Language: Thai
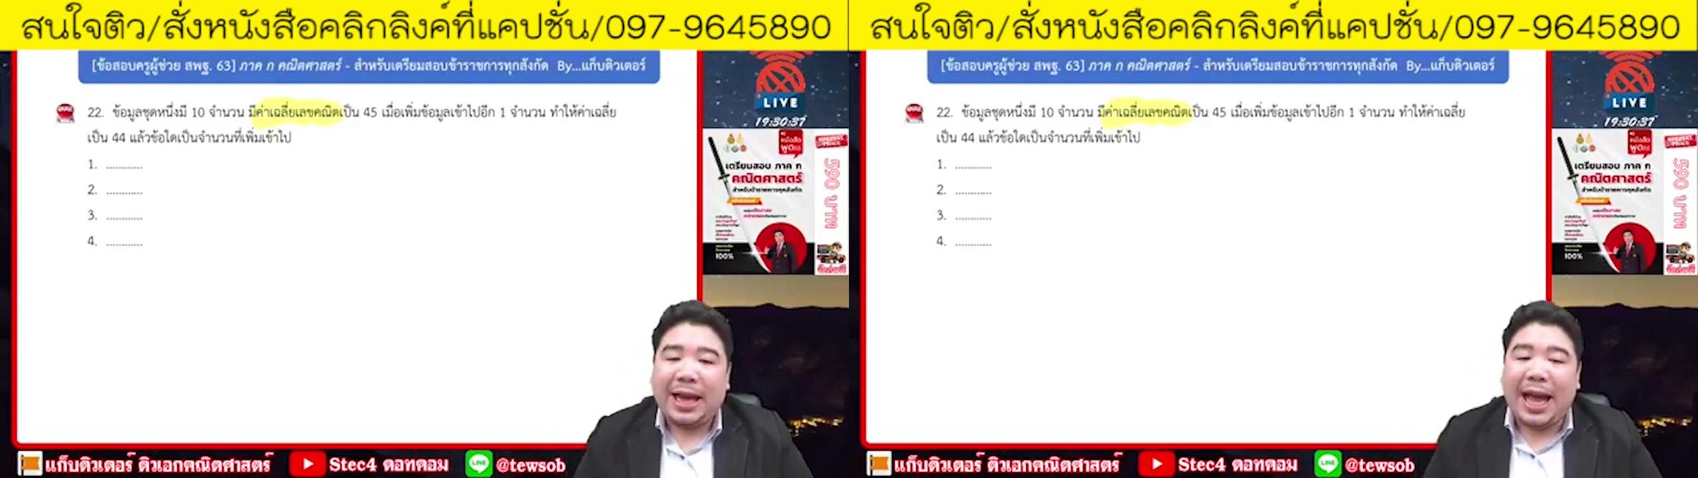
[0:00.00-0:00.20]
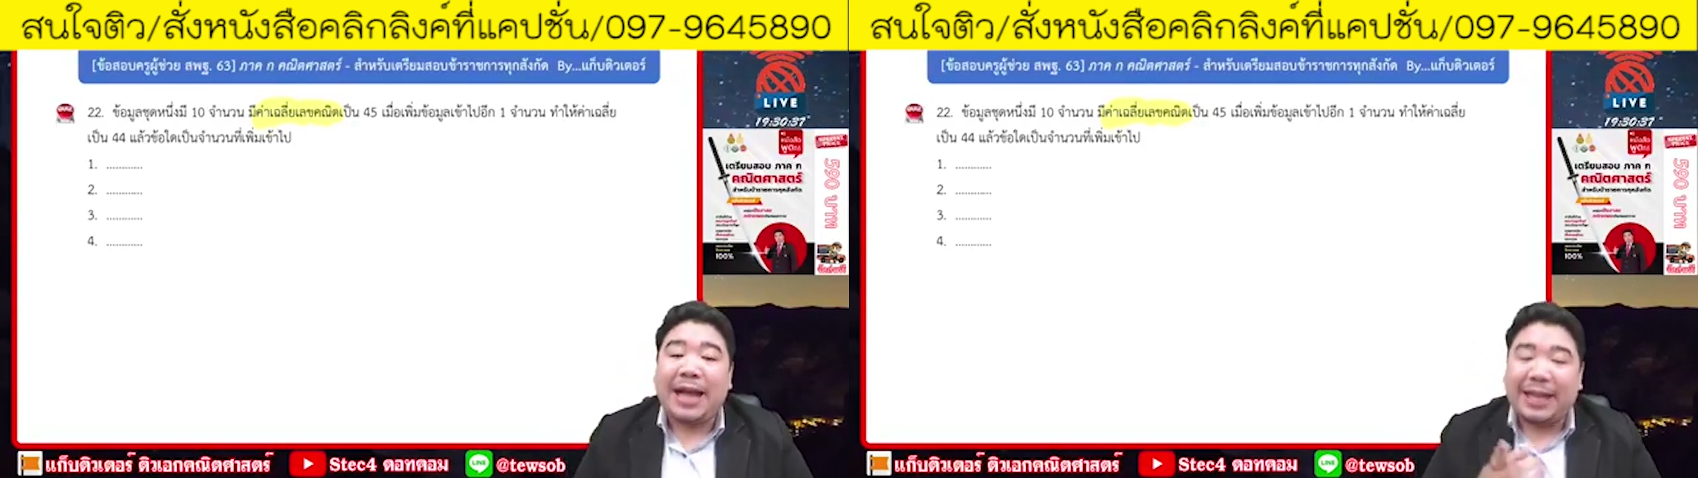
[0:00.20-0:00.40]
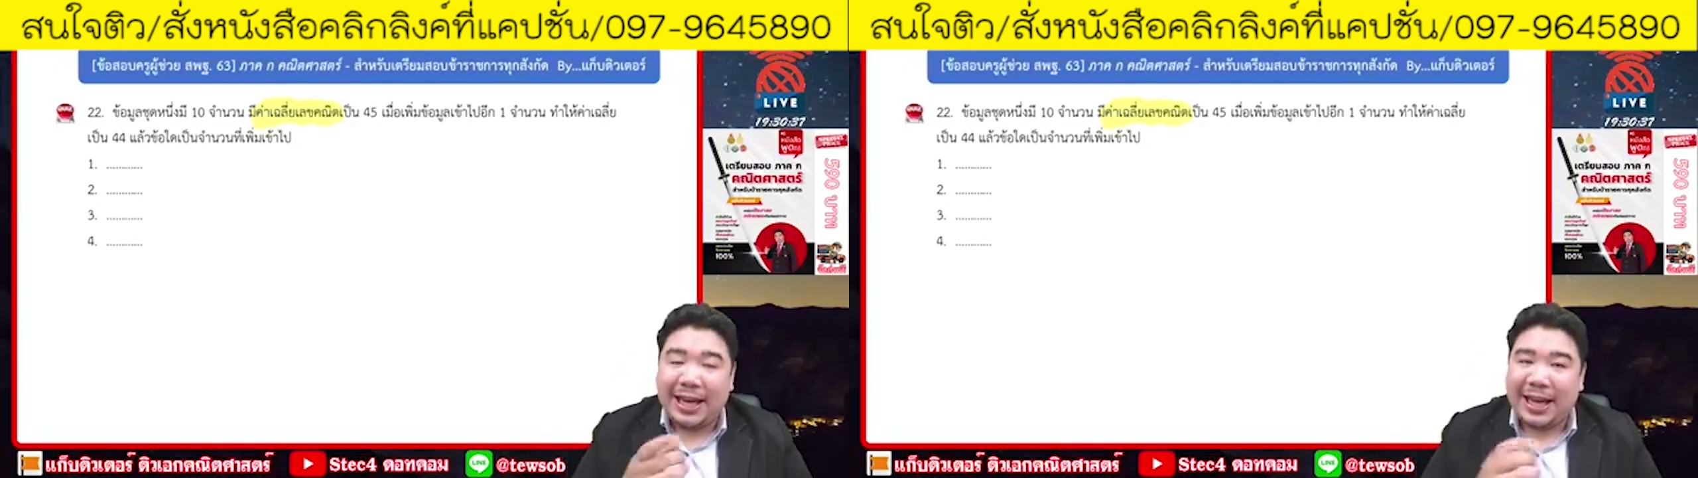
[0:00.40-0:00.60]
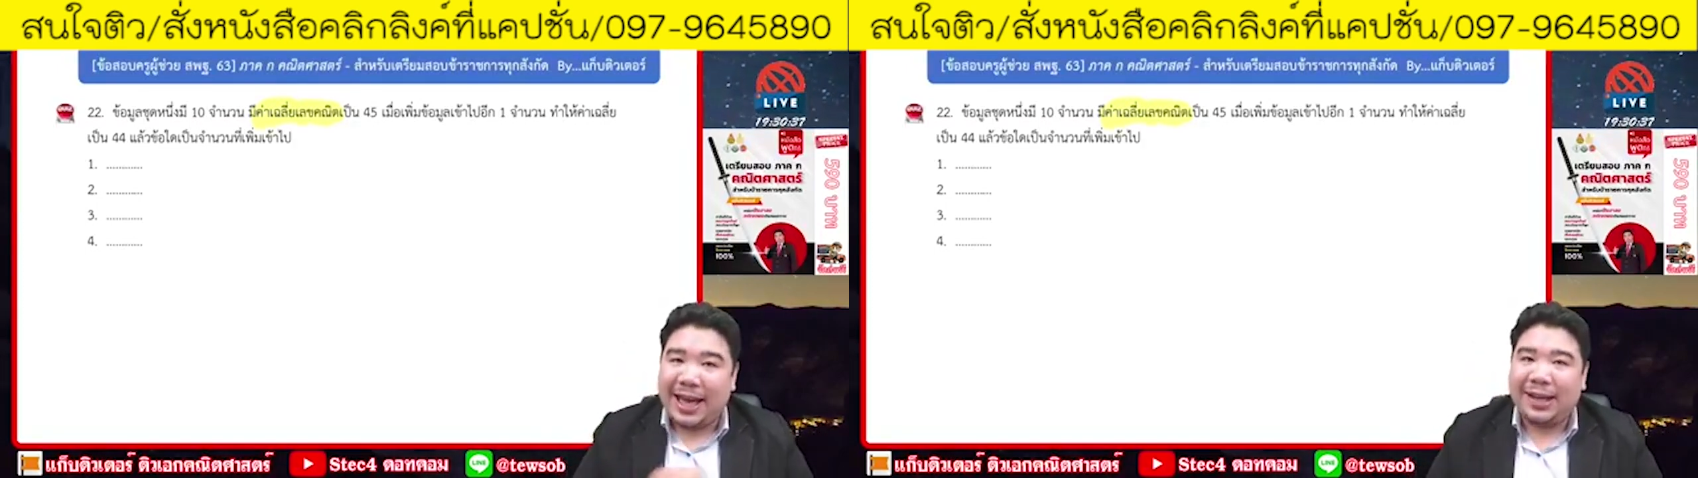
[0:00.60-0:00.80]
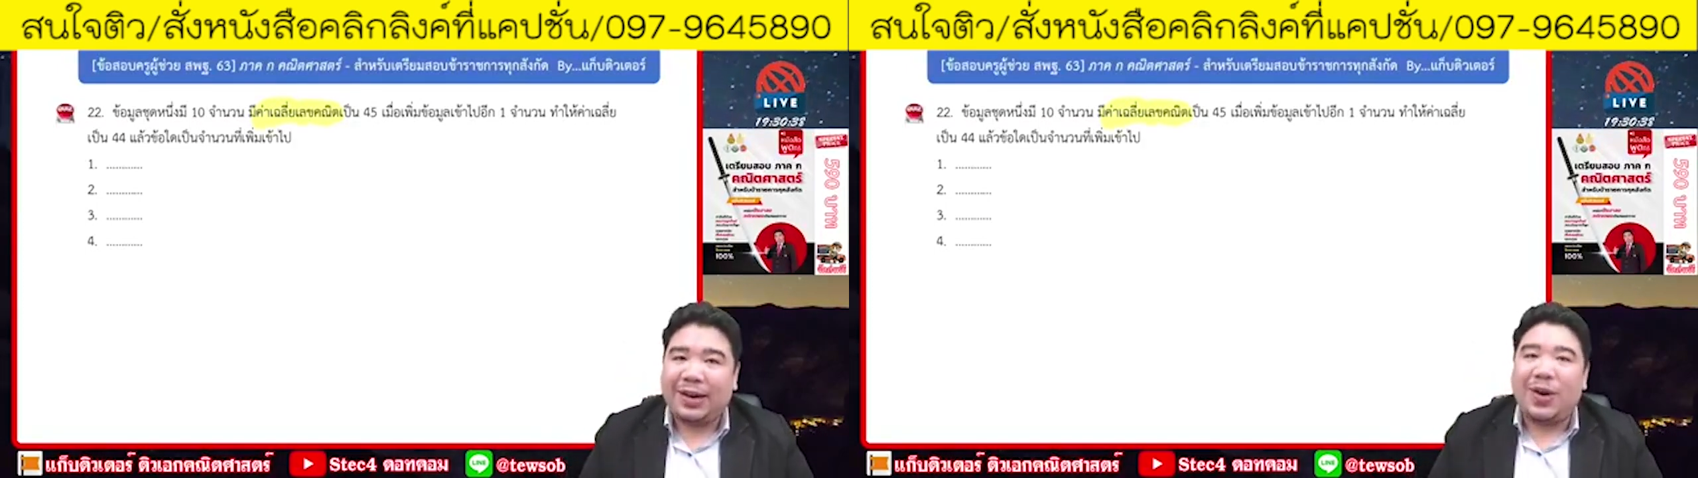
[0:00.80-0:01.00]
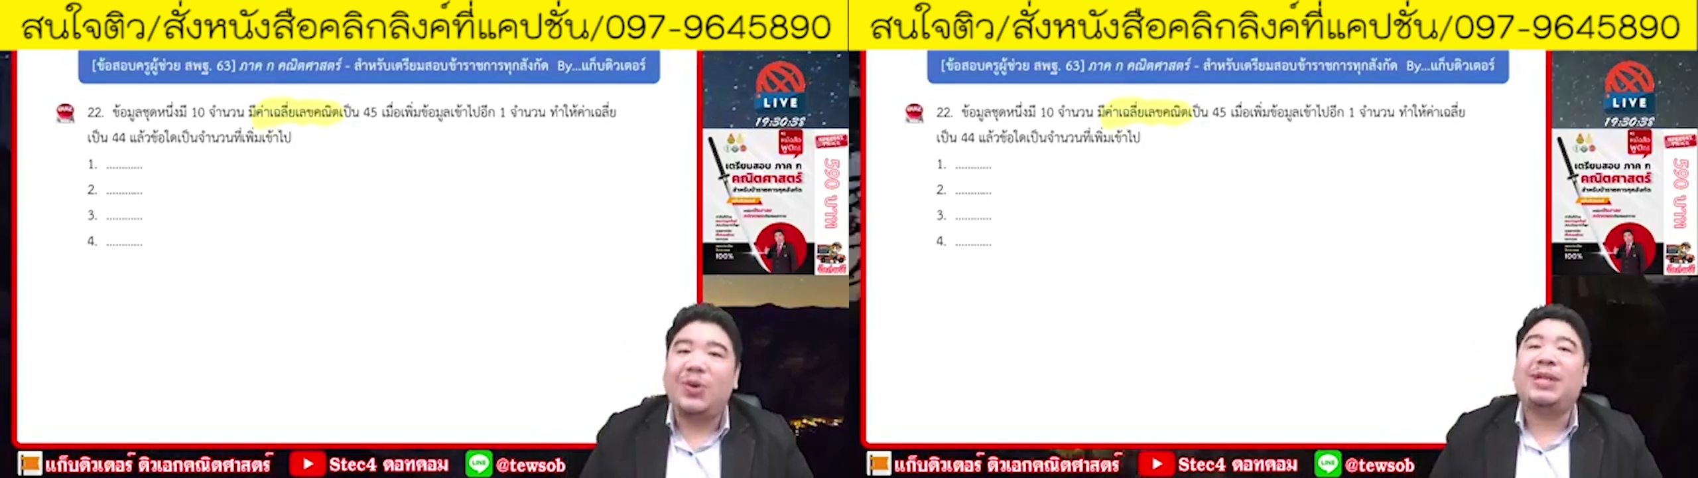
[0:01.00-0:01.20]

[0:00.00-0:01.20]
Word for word: ค่าเฉลี่ยน้องรู้